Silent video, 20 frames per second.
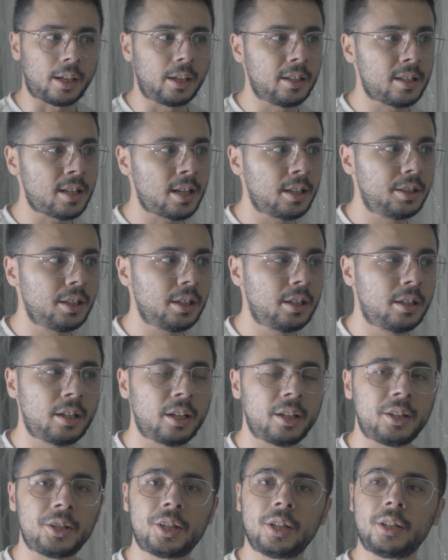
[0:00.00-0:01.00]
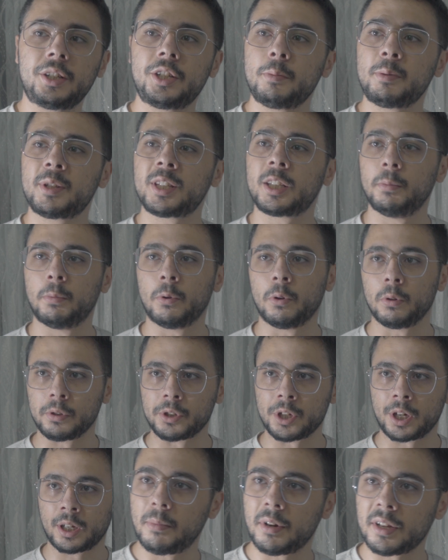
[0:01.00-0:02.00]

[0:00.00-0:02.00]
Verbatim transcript: Hani sanki karışık cips gibi olacak.